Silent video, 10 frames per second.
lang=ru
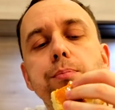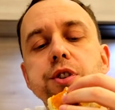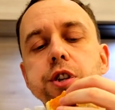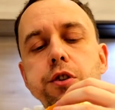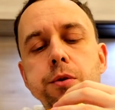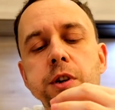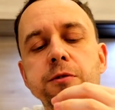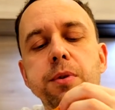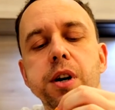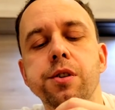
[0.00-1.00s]
50
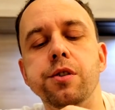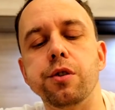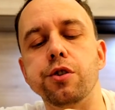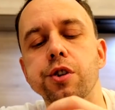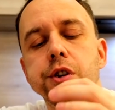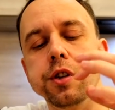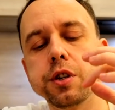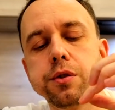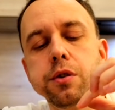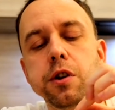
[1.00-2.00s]
рублей в магазине сочники,
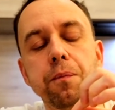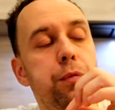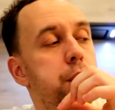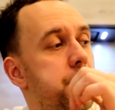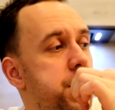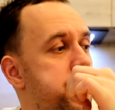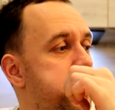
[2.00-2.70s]
да, стоили? я